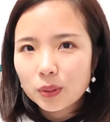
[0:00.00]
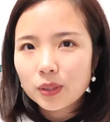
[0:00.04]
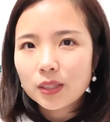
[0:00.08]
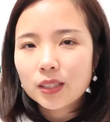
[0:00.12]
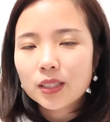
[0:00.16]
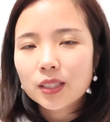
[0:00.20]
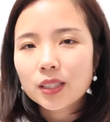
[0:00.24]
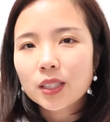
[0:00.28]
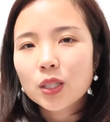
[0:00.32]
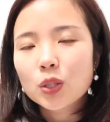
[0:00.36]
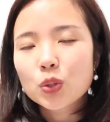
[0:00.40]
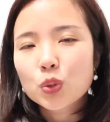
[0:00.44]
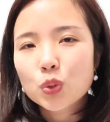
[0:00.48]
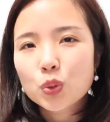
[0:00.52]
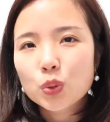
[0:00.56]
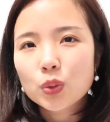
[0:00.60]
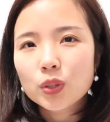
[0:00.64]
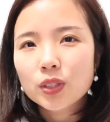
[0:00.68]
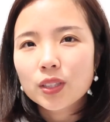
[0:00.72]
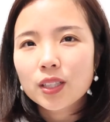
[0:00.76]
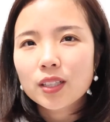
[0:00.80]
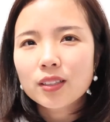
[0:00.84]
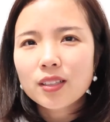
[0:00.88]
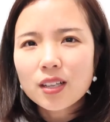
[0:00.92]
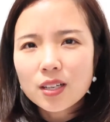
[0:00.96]
一个要处
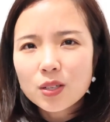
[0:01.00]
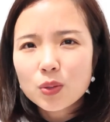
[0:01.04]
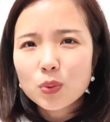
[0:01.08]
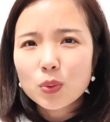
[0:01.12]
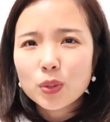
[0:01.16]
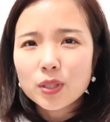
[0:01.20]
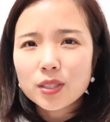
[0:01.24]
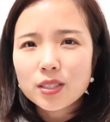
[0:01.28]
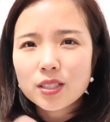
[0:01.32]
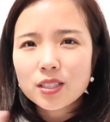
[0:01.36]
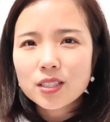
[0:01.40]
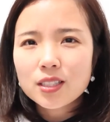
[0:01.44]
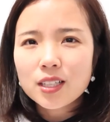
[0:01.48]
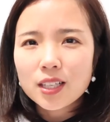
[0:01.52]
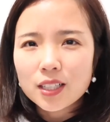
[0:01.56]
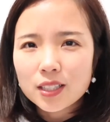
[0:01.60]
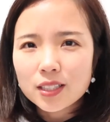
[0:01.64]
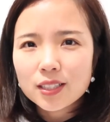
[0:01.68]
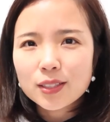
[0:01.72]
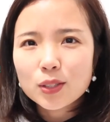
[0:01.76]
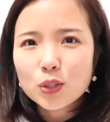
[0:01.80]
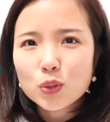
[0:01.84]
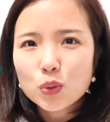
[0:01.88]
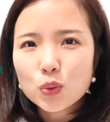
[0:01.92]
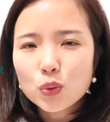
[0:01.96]
理的，但是我之前已
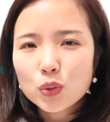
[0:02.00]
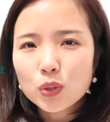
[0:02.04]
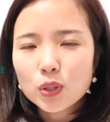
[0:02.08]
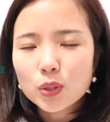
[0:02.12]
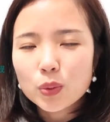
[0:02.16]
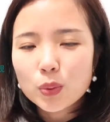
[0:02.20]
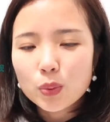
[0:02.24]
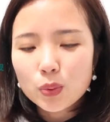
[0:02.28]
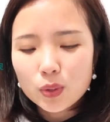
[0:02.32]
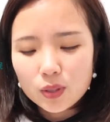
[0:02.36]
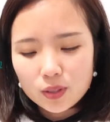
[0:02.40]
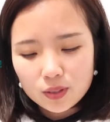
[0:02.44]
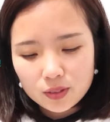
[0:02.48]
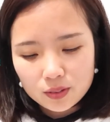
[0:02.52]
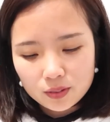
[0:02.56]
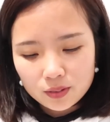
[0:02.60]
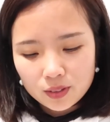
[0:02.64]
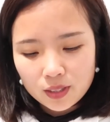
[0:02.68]
经处理过了。